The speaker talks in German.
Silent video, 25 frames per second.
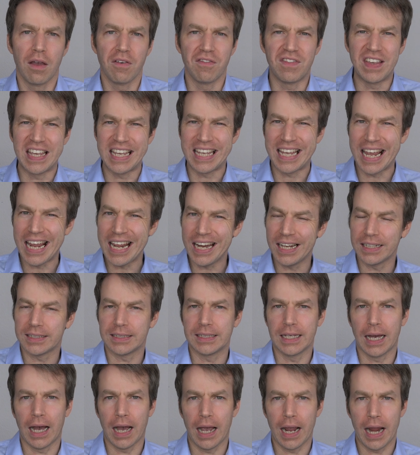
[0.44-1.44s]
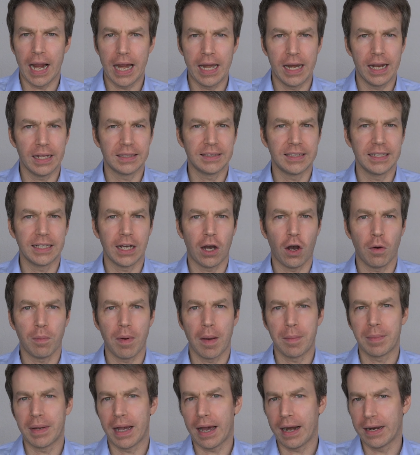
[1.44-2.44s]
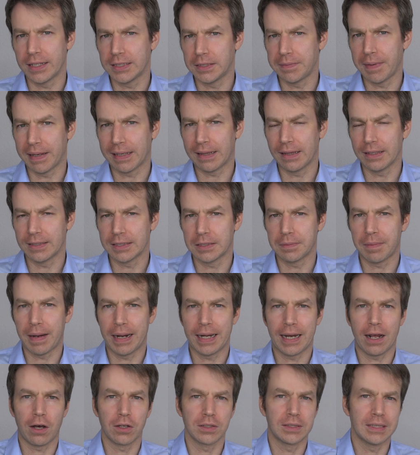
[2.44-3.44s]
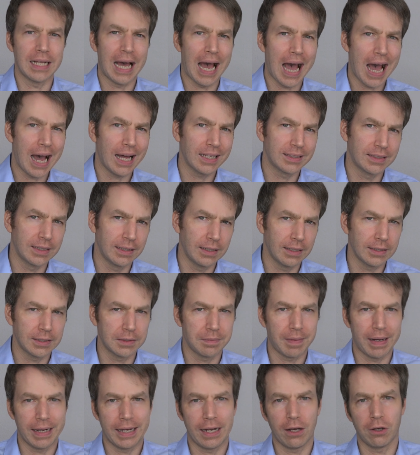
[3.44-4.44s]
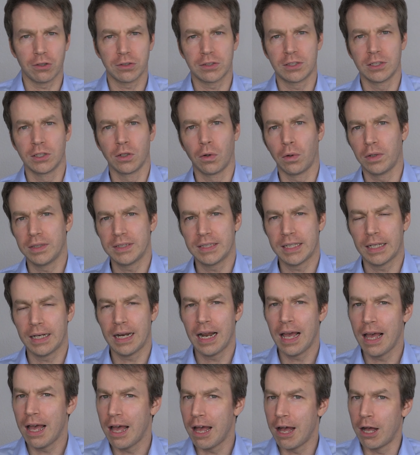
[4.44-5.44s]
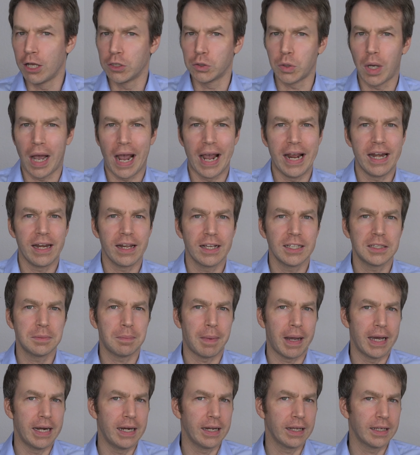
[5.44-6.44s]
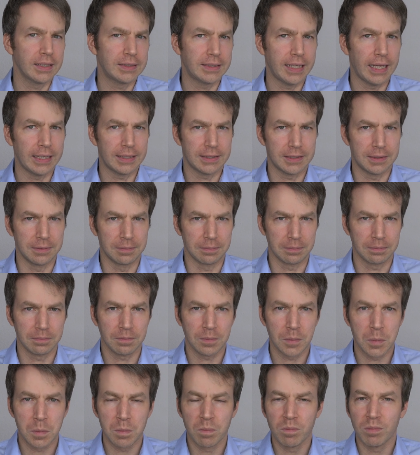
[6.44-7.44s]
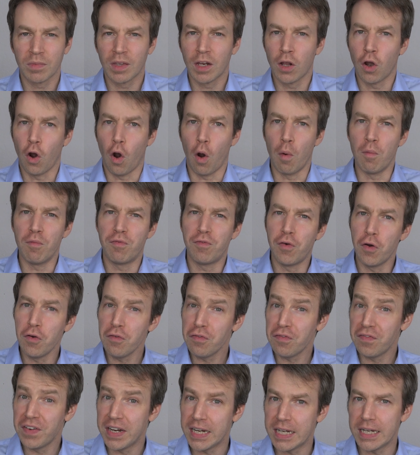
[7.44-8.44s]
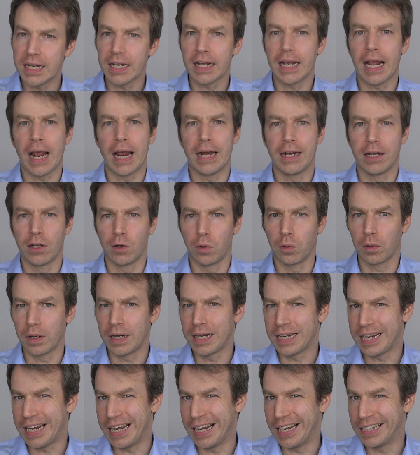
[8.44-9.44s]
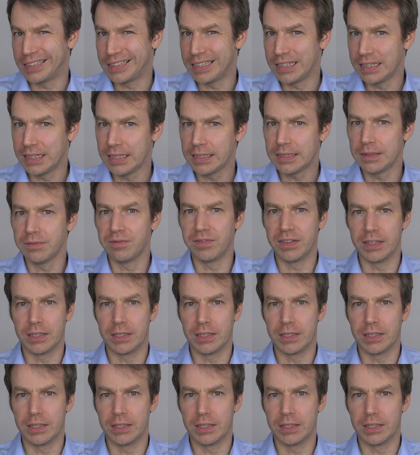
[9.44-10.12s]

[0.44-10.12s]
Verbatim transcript: Wie jedes Jahr ändert sich auch beim Jahreswechsel 2018-2019 so einiges bei den Gesetzen. Um fünf wichtige Änderungen geht es in diesem